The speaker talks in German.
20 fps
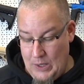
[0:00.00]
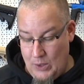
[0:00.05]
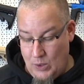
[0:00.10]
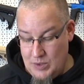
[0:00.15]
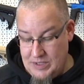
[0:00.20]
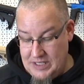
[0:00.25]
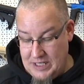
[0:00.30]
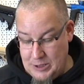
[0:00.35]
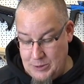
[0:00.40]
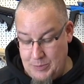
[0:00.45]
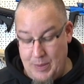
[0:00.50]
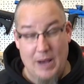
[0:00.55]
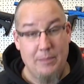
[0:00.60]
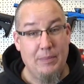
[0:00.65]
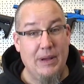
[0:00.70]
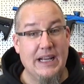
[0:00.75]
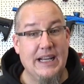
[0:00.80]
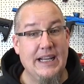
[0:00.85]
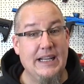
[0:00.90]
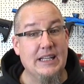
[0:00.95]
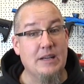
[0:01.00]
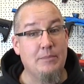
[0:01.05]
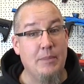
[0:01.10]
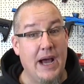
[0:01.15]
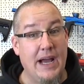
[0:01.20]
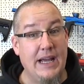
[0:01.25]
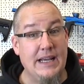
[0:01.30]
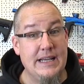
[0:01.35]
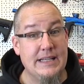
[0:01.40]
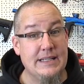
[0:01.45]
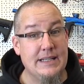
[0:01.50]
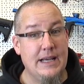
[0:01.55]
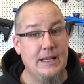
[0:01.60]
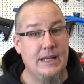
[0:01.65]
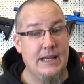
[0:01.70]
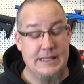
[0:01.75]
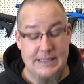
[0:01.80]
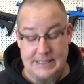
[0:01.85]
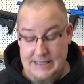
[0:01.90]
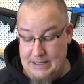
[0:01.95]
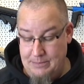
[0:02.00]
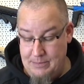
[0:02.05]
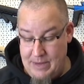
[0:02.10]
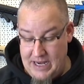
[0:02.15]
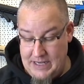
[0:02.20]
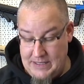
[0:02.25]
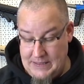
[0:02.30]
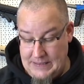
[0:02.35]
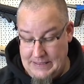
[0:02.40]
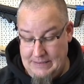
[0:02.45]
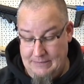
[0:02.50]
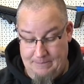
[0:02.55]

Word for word: unser Sparpaket im High-End-Segment.